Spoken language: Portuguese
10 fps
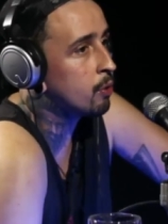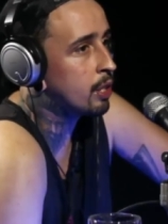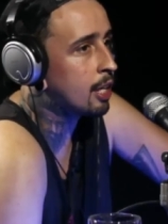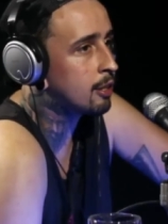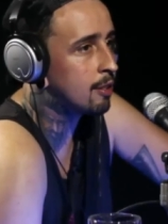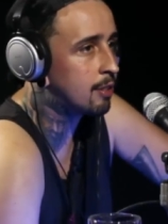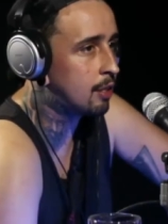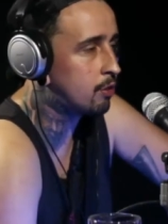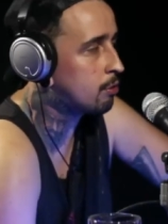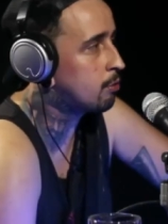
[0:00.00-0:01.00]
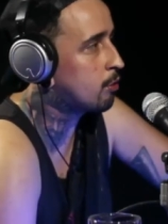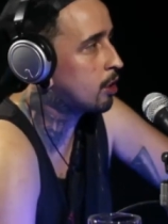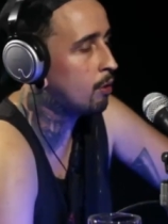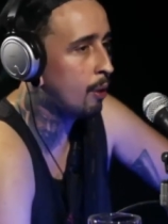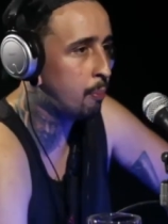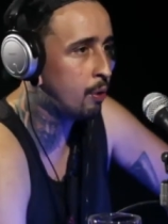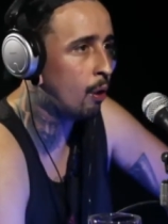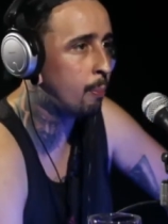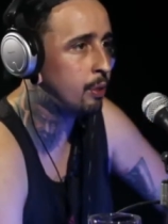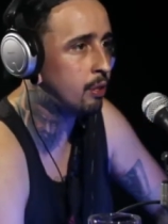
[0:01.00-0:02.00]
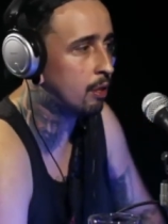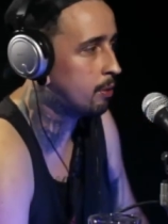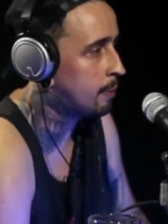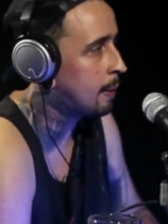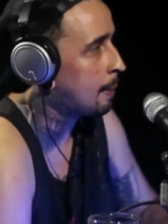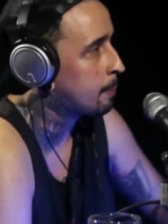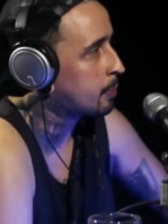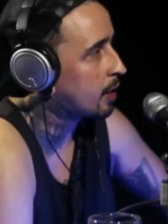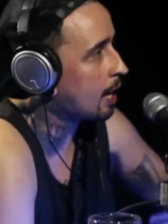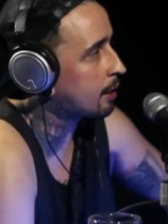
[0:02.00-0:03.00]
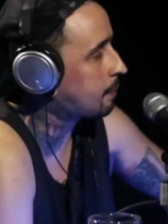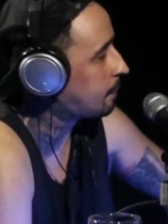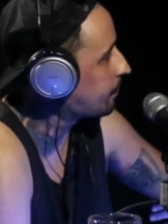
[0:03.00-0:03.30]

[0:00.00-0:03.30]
corri atrás da estrutura do hip hop. Então. Correria,